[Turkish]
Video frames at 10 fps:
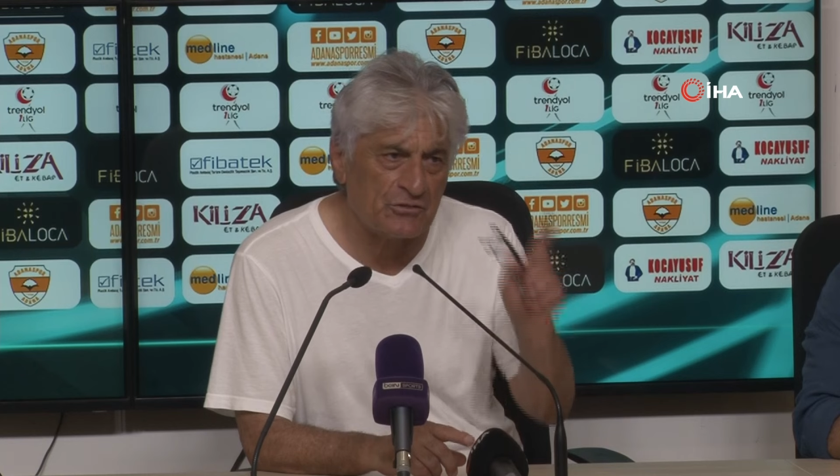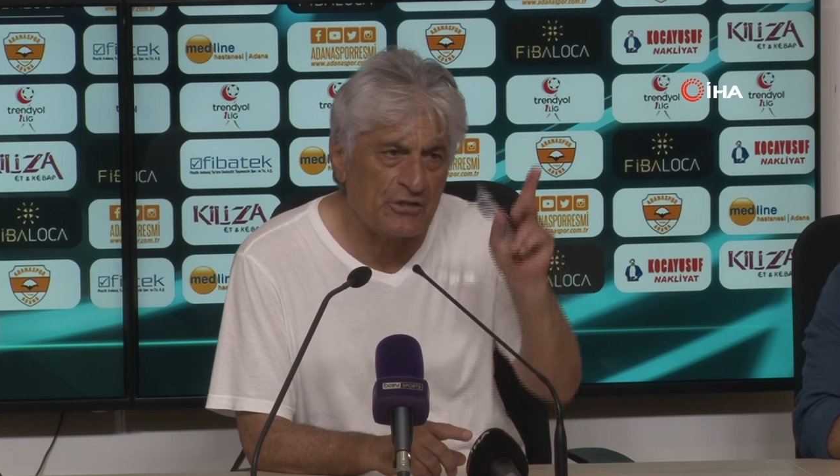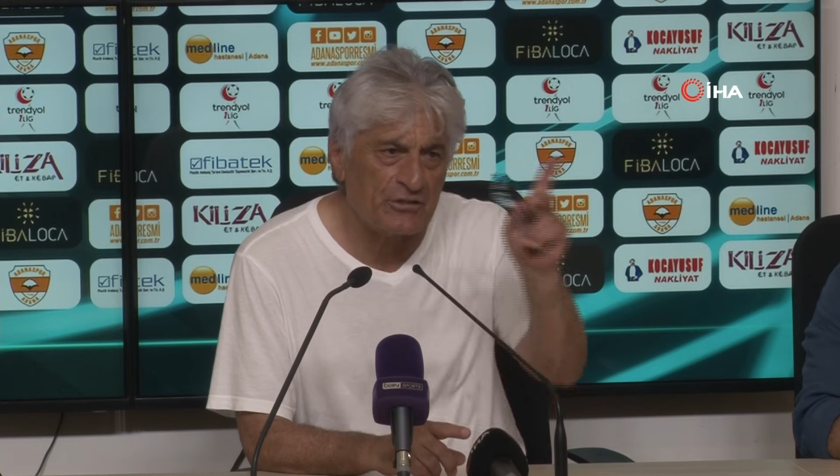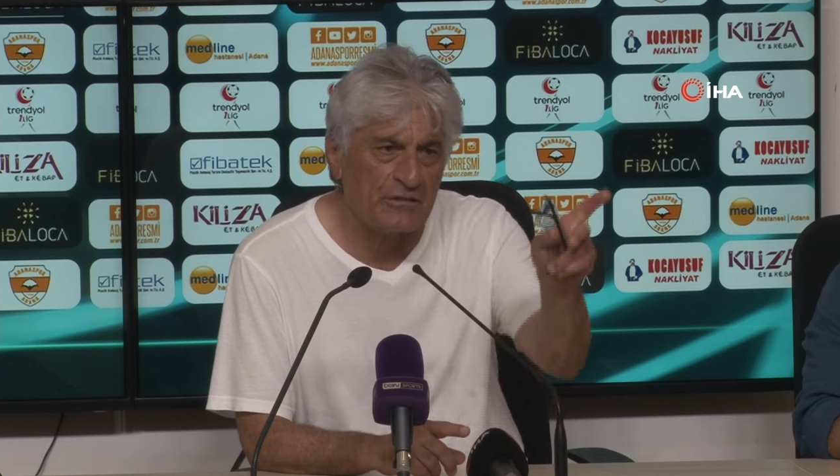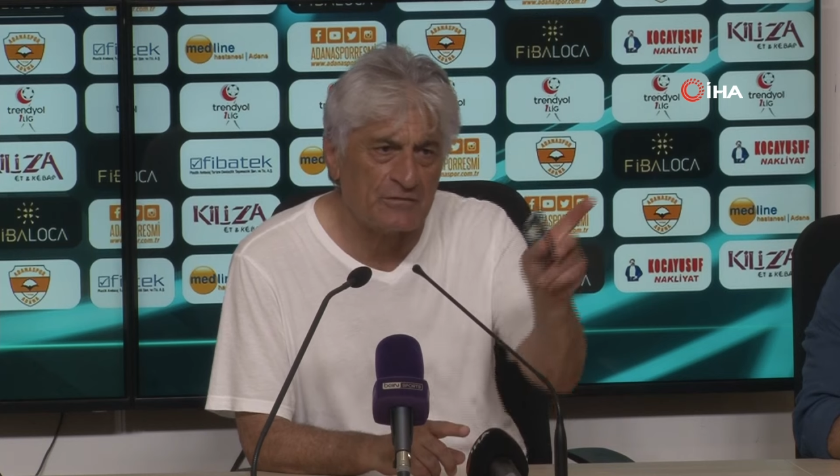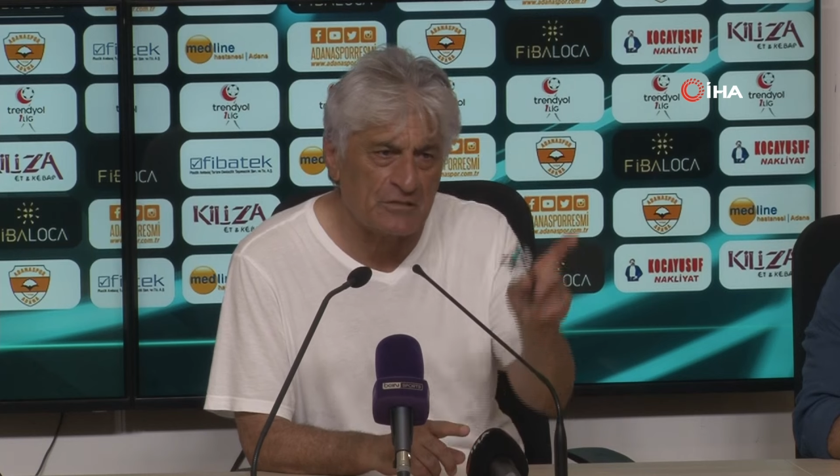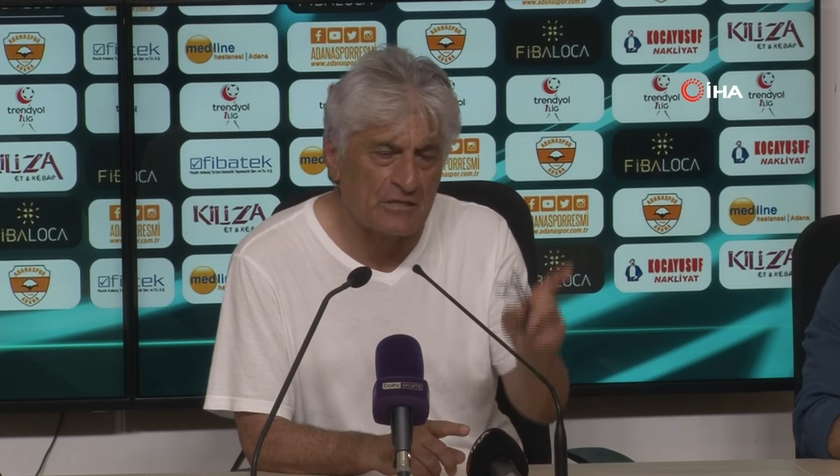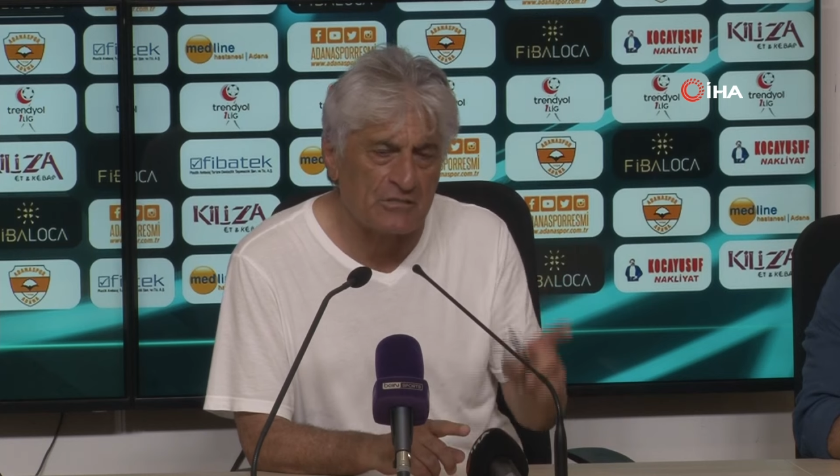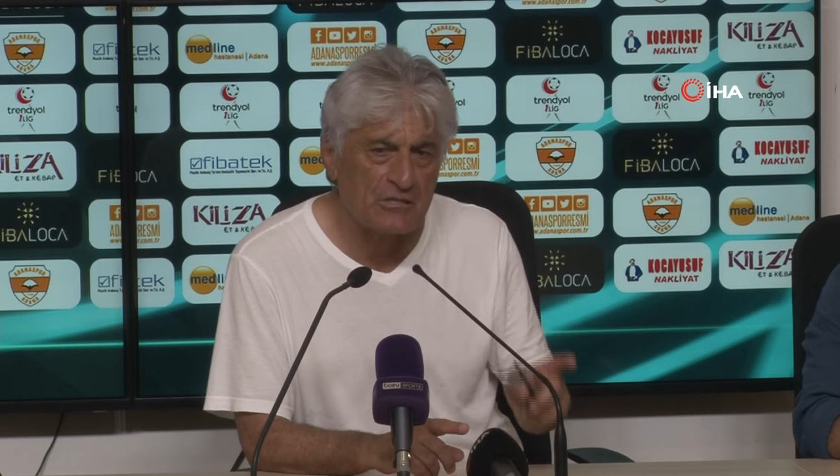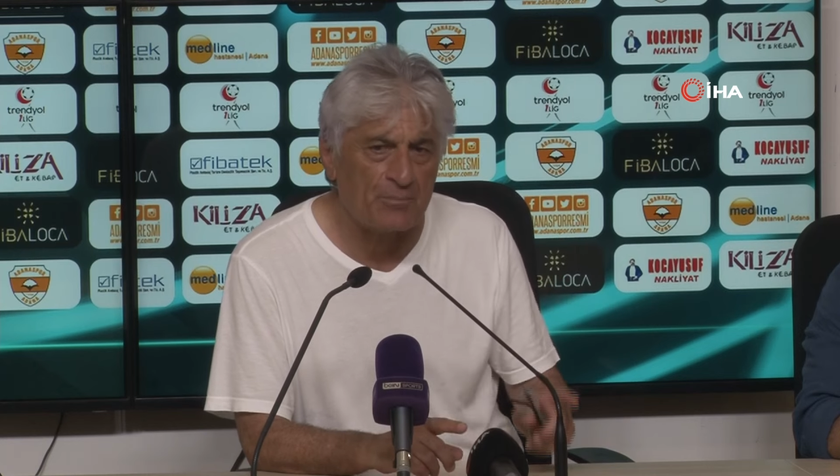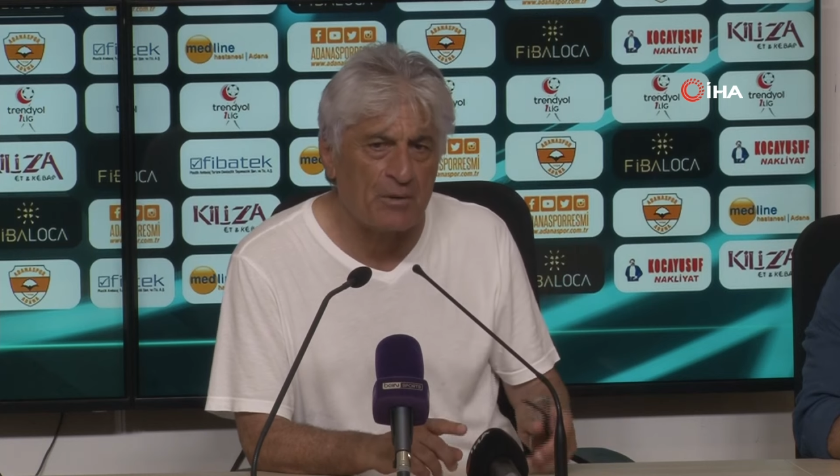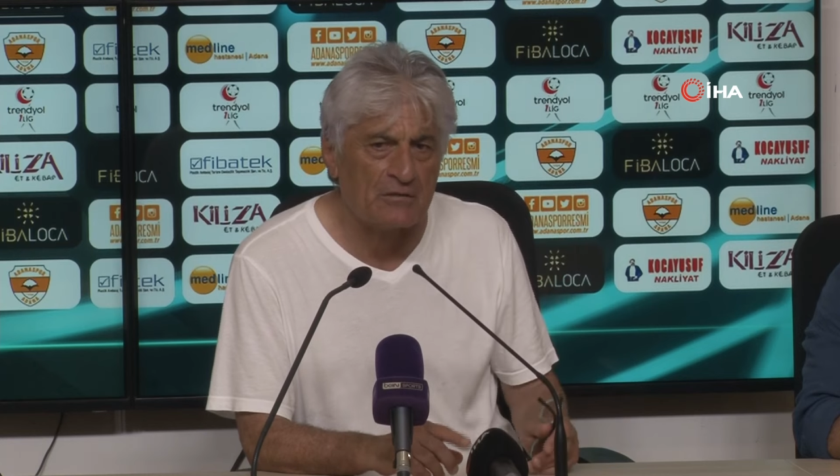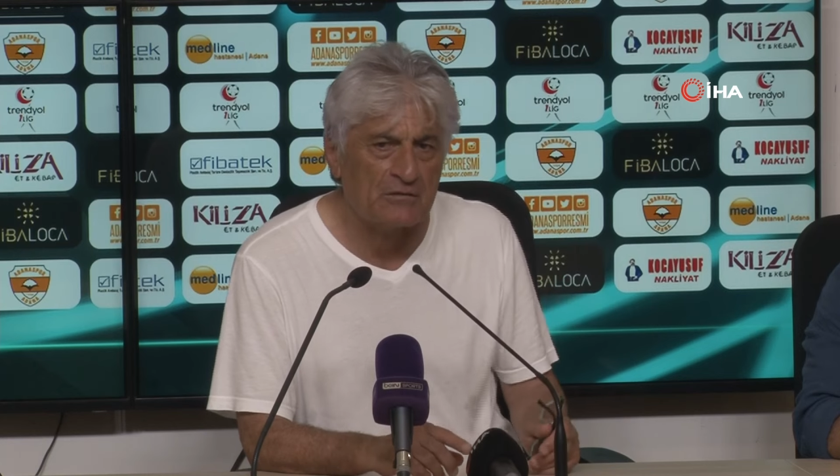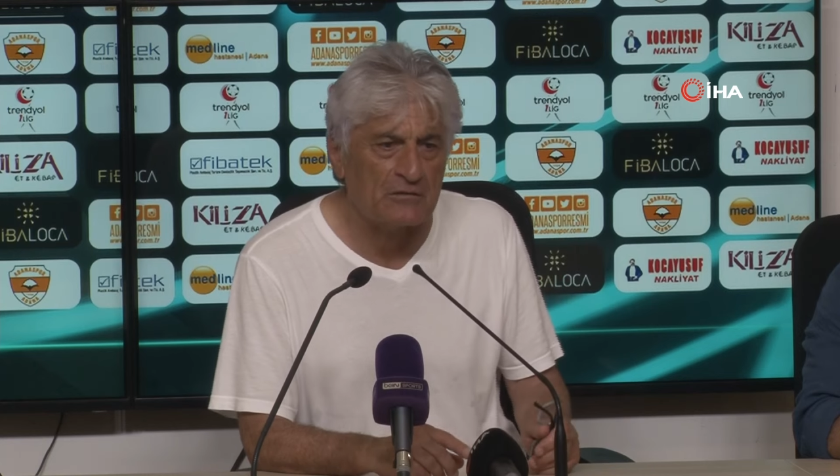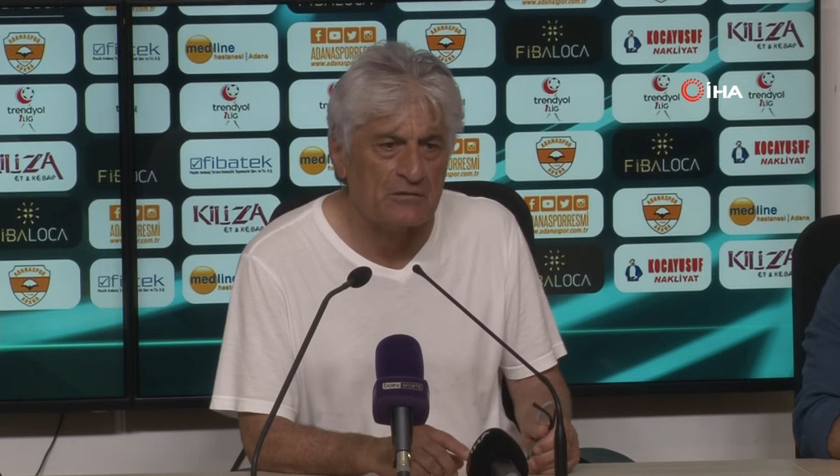şeyine sayısına
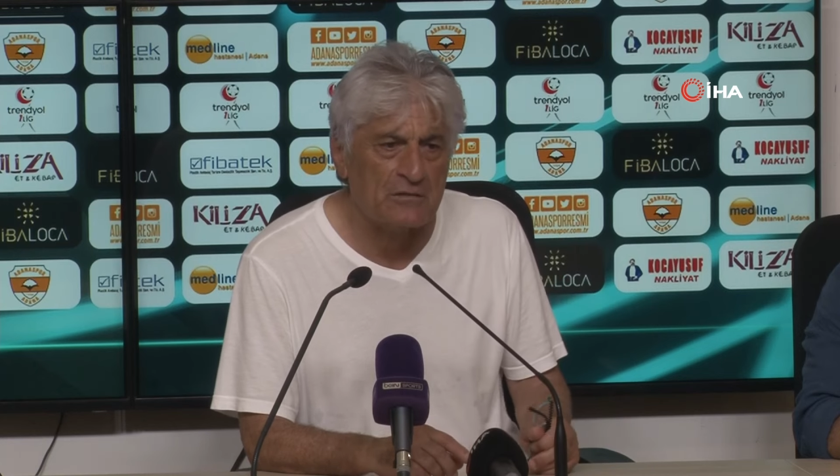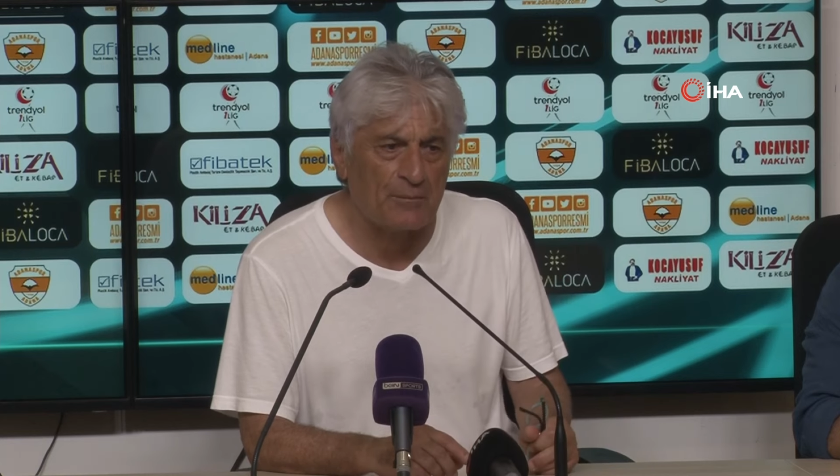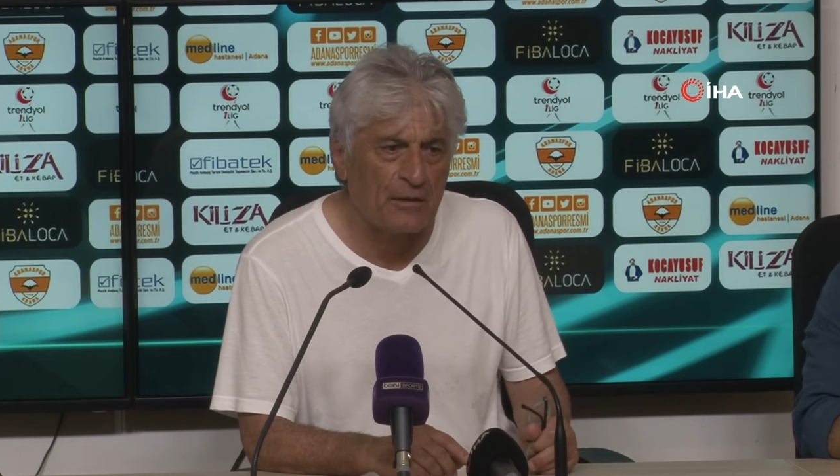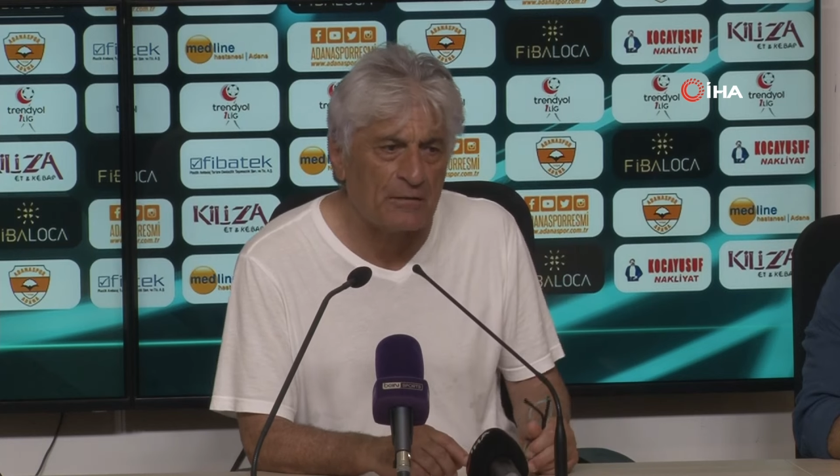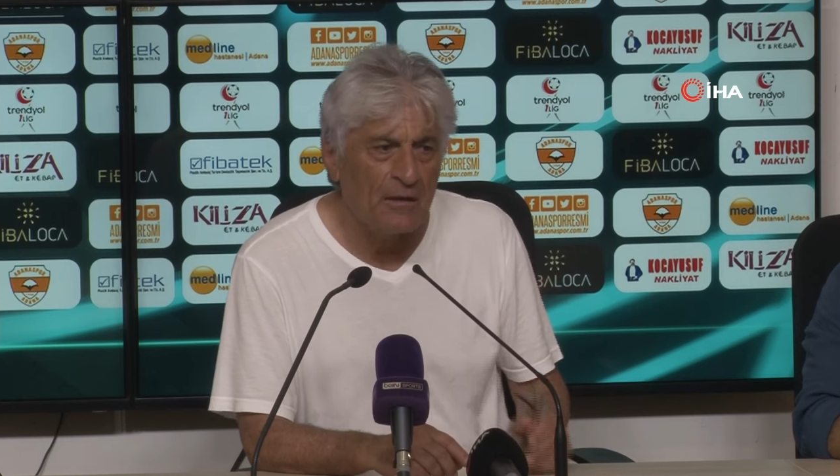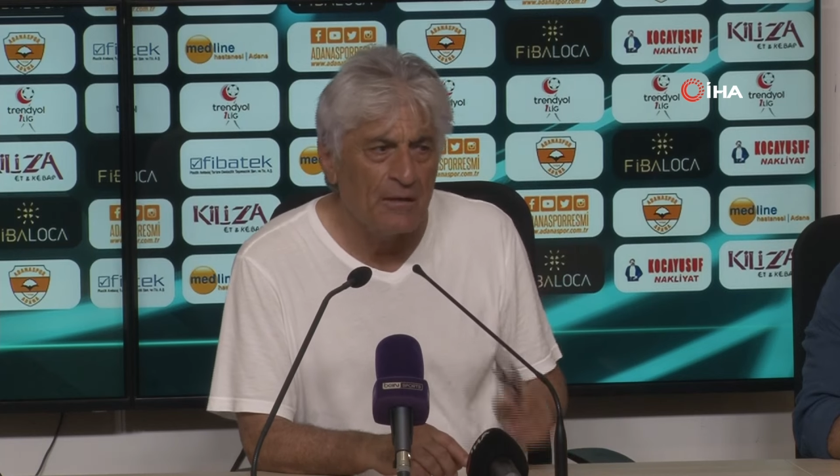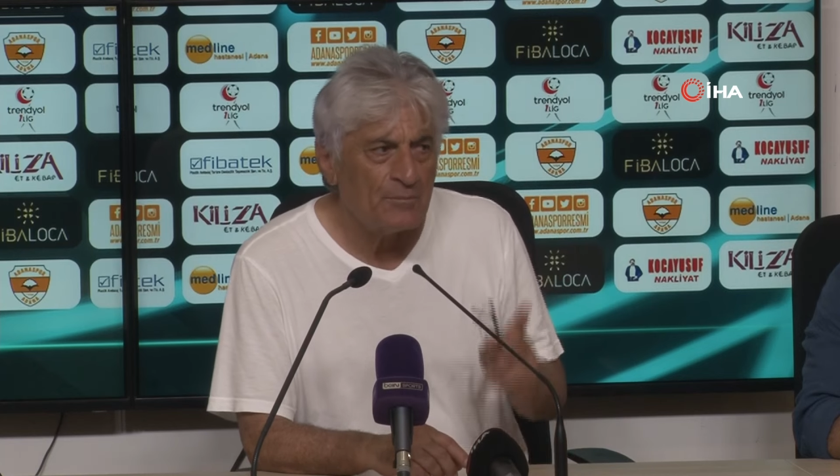baktığınız zaman